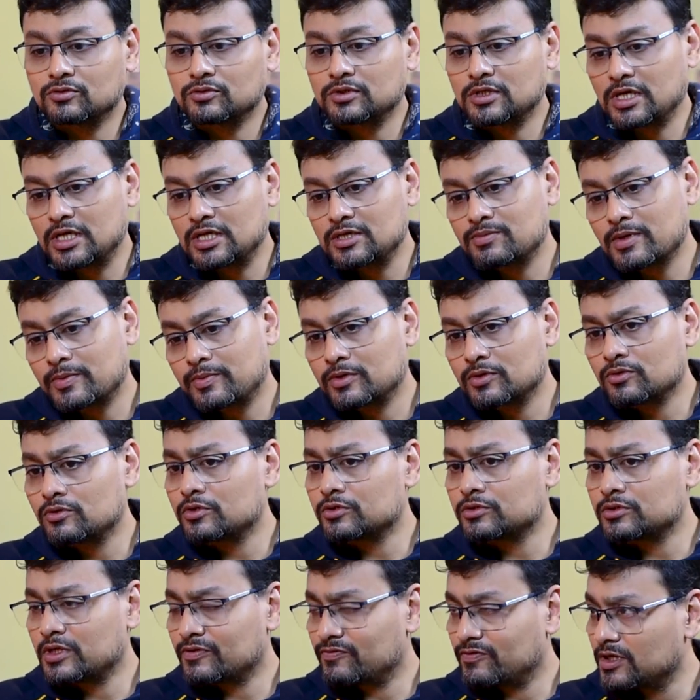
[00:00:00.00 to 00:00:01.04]
তো এই ব্যাপারগুলো
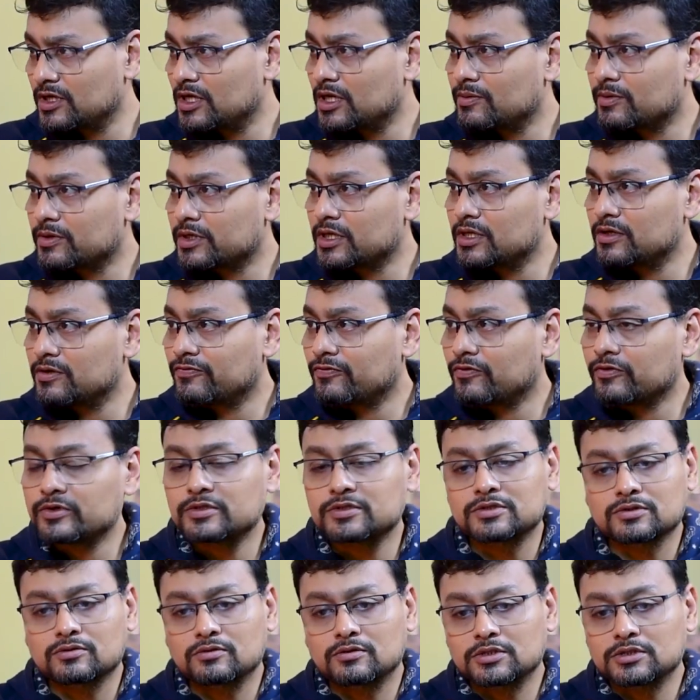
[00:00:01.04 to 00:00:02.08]
ডেফিনেটলি আমাকে
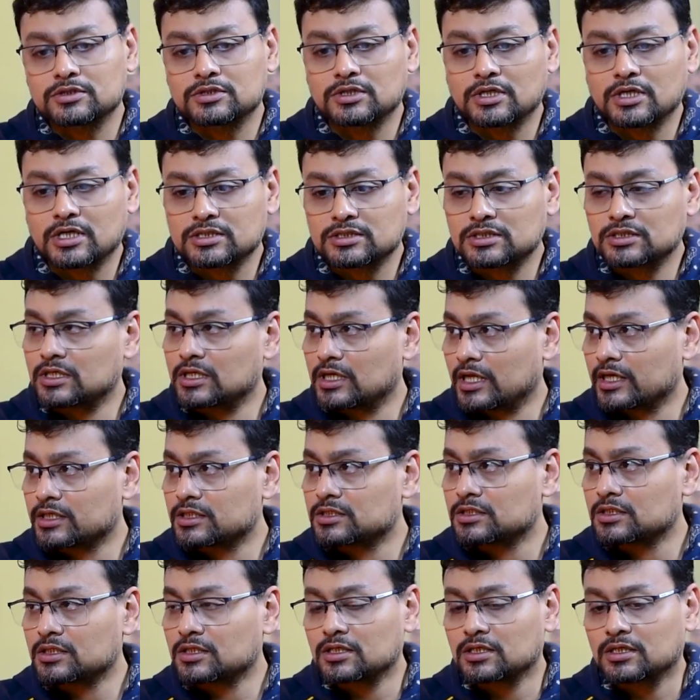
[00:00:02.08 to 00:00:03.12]
ইনফ্লুয়েস করেছে অ্যাজ এ
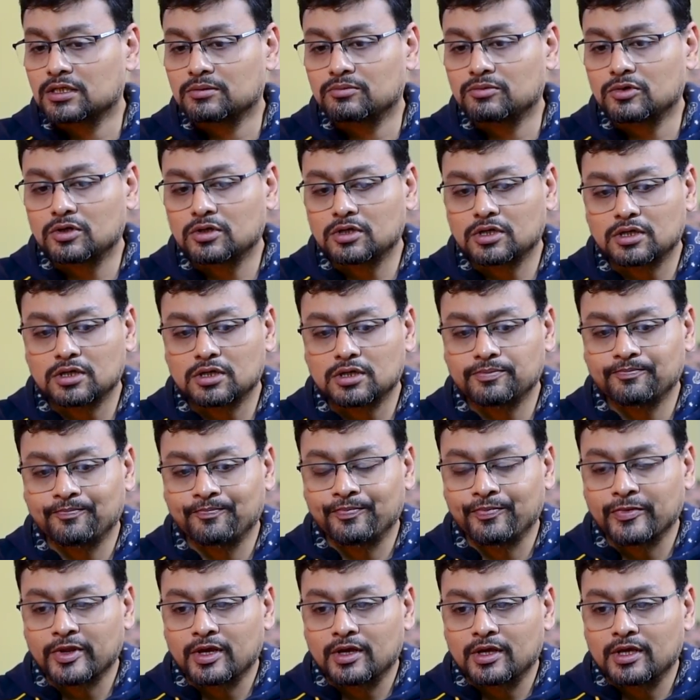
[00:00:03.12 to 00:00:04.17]
ডিরেক্টর এবং uh,
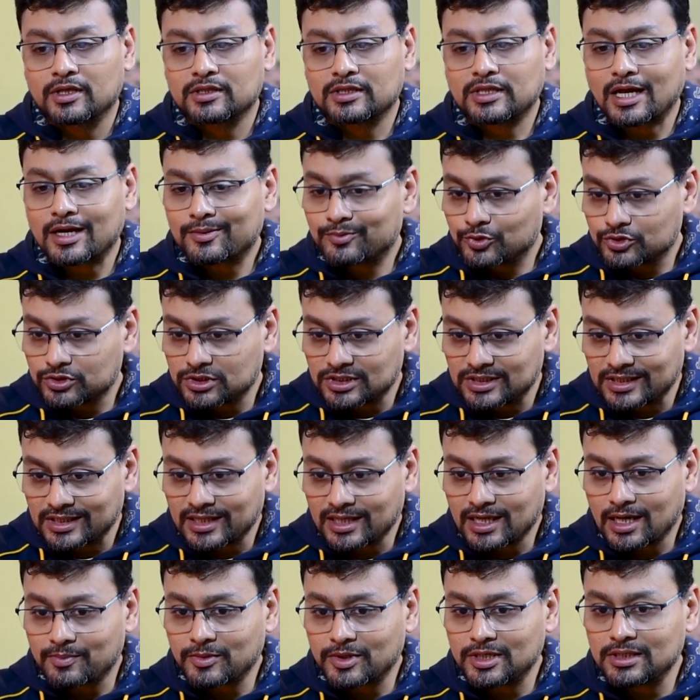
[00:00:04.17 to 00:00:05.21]
তার মধ্যে
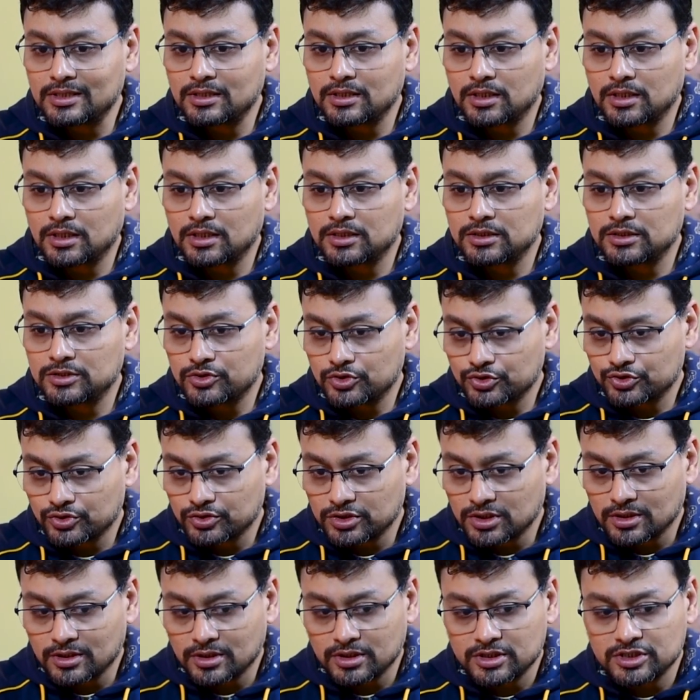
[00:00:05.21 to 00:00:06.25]
থেকে আমার
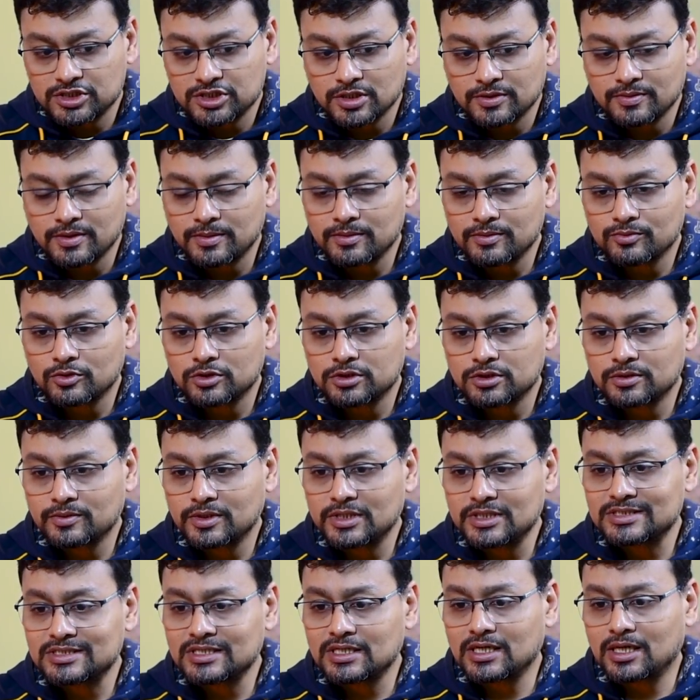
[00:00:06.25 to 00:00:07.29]
নিজস্বতা হিসেবে আমি বলতে
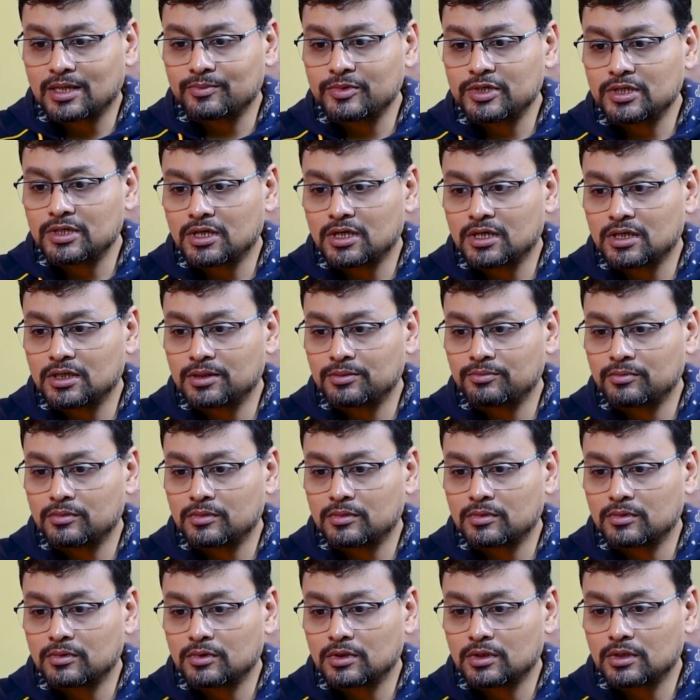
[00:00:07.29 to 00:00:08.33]
পারি যে আমি
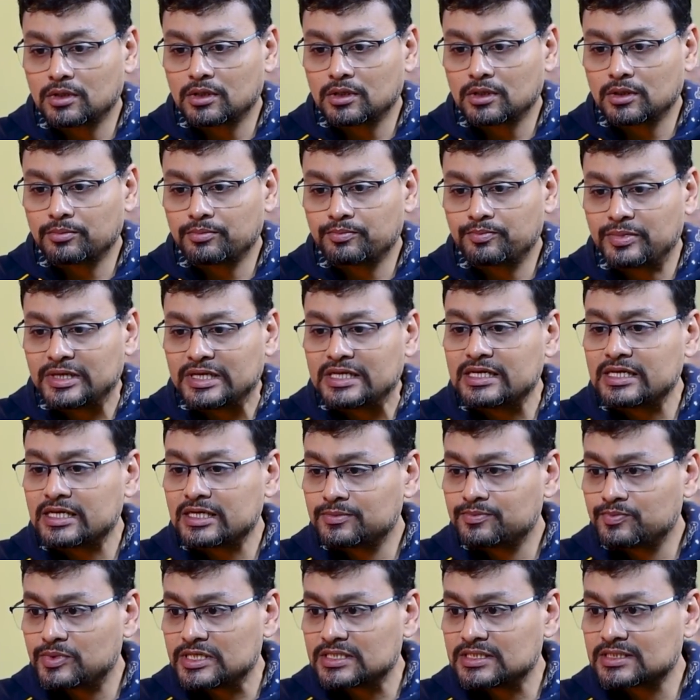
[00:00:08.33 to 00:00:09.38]
পিরিয়ড
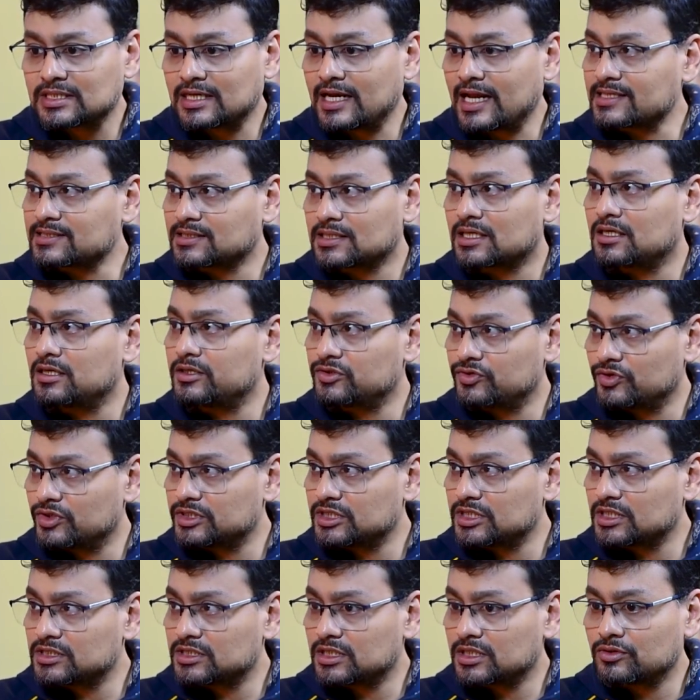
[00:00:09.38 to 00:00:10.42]
পিস ক্লাসিক
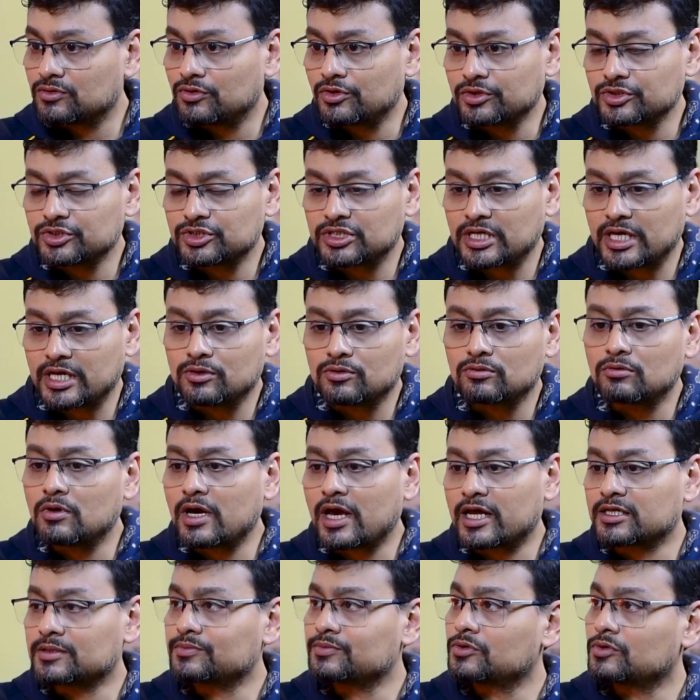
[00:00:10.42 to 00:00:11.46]
লিটারেচার যেগুলো সেইগুলো
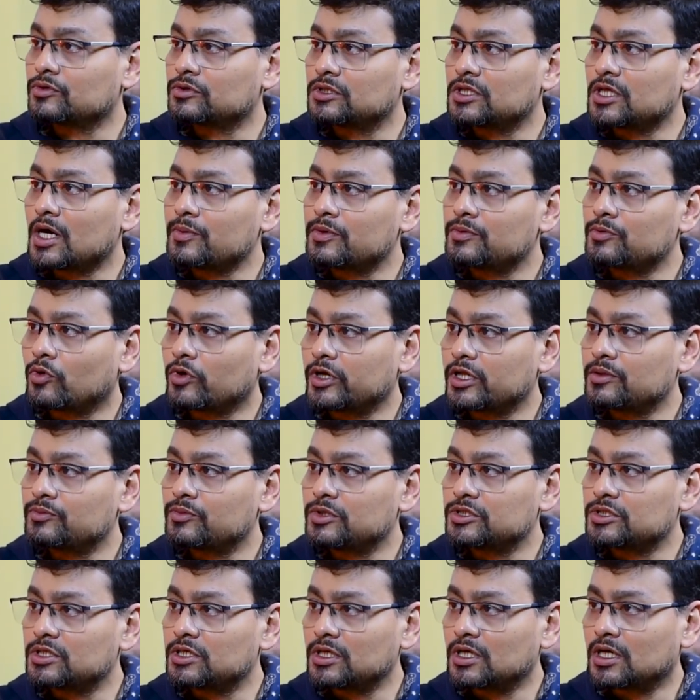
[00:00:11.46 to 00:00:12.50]
অ্যাডাপ্ট করতে আমি অনেক
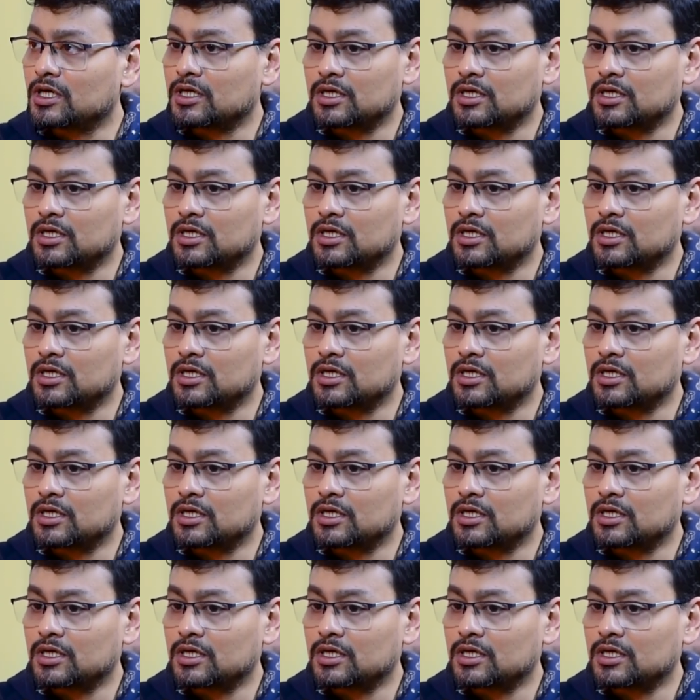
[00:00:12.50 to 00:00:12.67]
বেশি